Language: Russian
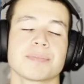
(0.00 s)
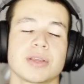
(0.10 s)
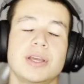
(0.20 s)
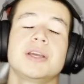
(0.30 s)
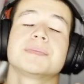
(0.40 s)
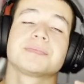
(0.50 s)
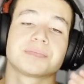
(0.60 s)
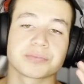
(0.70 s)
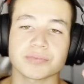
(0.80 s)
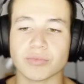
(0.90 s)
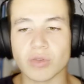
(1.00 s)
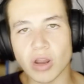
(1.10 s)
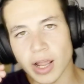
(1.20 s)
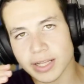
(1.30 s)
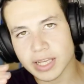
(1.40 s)
И
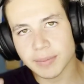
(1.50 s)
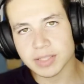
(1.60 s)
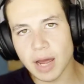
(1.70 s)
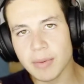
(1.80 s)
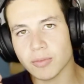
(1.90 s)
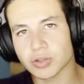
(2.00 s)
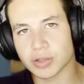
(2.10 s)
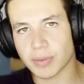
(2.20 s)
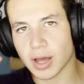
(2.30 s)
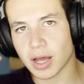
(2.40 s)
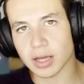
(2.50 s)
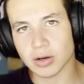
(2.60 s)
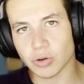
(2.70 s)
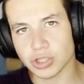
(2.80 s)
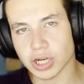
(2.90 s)
тем самым у тебя
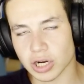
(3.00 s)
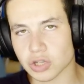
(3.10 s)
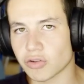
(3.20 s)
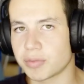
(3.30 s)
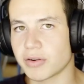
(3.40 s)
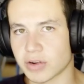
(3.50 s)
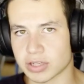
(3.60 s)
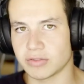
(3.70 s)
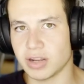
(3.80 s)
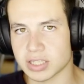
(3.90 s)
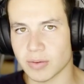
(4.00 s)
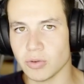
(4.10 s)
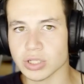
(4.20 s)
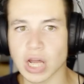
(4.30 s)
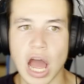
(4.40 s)
очень хорошо, во-первых, развивается
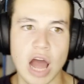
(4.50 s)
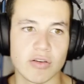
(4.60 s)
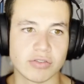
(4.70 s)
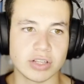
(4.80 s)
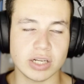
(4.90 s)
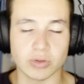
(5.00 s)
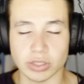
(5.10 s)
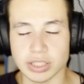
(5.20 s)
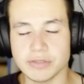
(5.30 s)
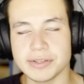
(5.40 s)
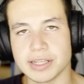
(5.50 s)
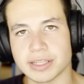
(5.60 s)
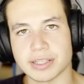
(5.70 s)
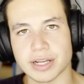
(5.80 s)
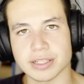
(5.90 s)
мозг, во-вторых, ну это действительно
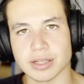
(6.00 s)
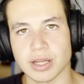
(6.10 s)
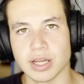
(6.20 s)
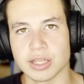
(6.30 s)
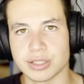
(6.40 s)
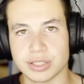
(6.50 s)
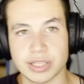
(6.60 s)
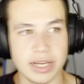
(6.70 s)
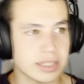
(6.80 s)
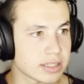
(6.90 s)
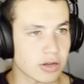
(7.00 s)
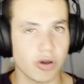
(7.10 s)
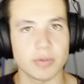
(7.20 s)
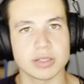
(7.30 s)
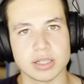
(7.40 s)
интересно. Интересно
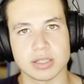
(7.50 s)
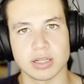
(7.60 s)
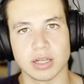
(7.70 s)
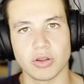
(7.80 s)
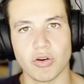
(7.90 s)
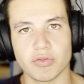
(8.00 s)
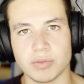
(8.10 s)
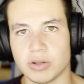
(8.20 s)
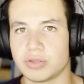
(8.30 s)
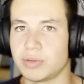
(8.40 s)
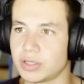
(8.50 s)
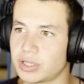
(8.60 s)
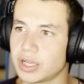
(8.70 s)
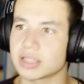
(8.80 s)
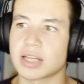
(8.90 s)
знакомиться с э, новыми людьми,
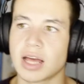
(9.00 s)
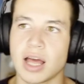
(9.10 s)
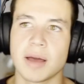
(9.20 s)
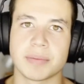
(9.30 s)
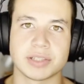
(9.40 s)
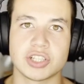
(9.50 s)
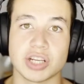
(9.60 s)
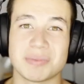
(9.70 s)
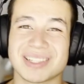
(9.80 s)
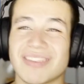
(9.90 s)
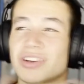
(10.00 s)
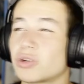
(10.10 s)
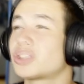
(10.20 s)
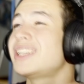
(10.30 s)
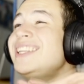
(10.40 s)
интересно посещать места, в
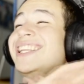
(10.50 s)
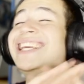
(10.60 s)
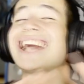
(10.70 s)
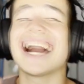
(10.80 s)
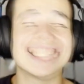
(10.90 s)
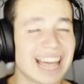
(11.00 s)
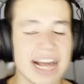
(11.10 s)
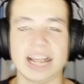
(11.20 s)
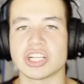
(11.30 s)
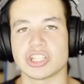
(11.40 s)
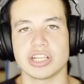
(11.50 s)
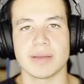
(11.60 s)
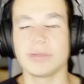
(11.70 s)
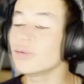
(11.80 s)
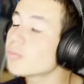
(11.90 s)
которых ты никогда раньше не
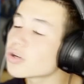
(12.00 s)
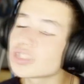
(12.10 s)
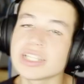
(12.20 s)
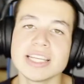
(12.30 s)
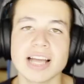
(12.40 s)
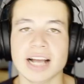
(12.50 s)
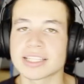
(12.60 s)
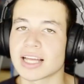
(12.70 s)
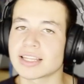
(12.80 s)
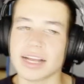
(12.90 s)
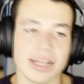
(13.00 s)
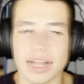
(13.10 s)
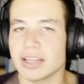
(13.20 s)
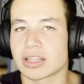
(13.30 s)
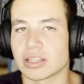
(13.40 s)
был, ну просто никогда. Так,
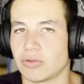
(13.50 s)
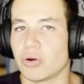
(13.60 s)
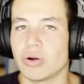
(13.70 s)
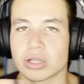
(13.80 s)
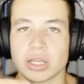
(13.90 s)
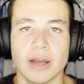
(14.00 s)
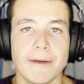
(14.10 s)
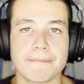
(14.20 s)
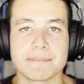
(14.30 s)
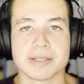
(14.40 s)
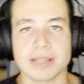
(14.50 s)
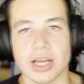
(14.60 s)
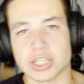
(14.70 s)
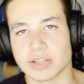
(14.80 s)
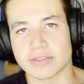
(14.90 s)
ладно, ты твой город
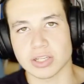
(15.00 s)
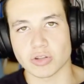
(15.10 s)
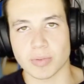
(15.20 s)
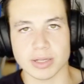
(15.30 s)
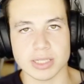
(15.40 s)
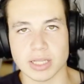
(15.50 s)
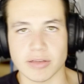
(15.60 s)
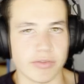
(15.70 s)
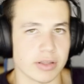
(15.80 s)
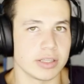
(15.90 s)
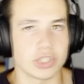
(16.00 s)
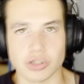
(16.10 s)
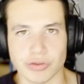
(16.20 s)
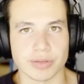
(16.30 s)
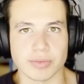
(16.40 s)
знаешь на все сто процентов, и, и
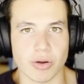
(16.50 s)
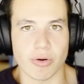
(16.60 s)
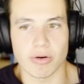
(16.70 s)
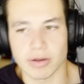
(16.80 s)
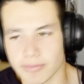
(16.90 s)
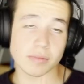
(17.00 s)
что в этом такого.